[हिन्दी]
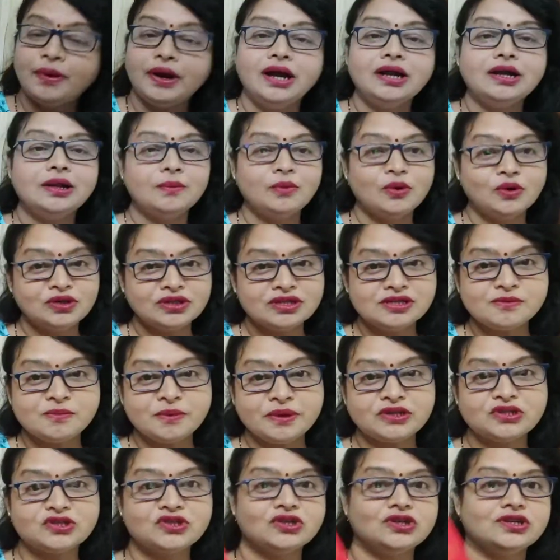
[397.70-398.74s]
पार्ट अबाउट दिस
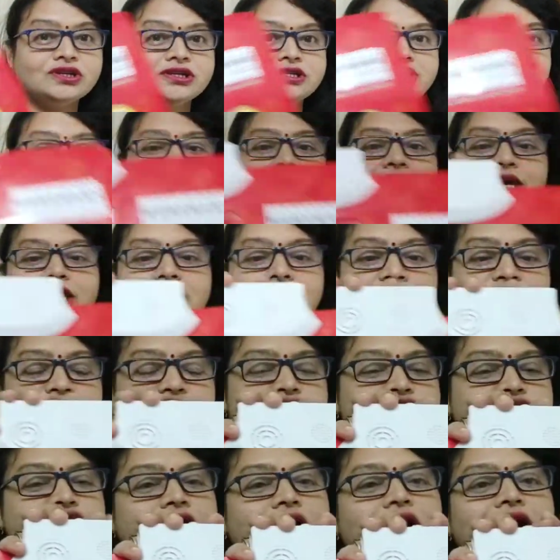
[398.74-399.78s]
पिक्चर इज़ ये
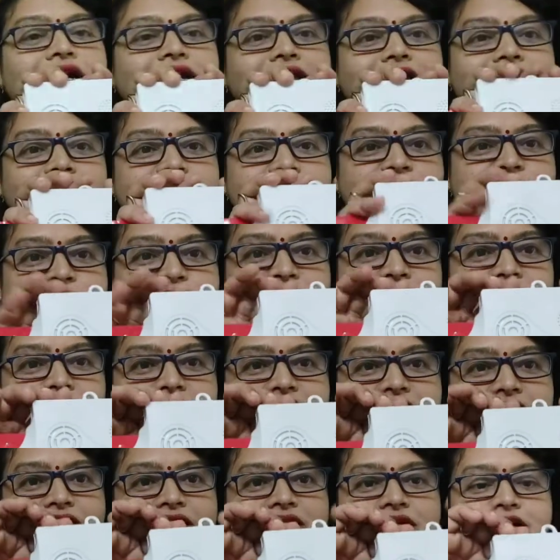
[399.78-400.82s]
जो चार्ट है इसमें
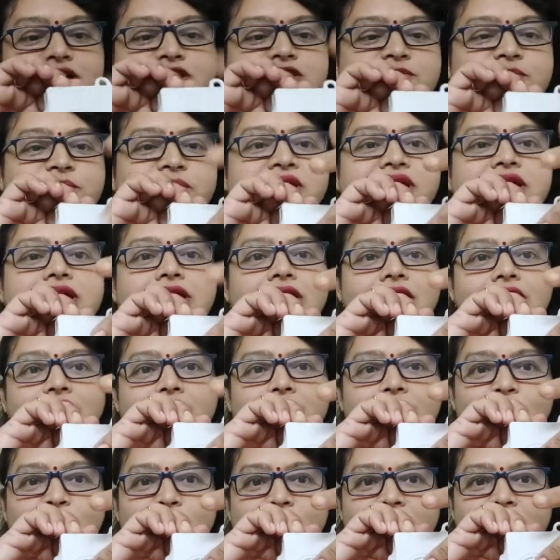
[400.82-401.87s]
इस तरह का स्पीकर
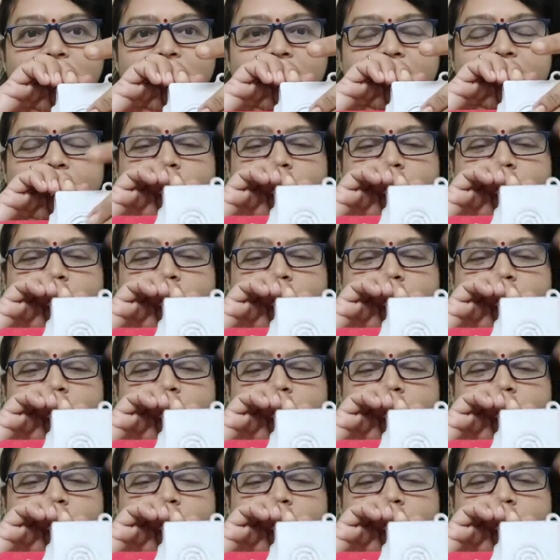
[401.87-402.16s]
लगा हुआ है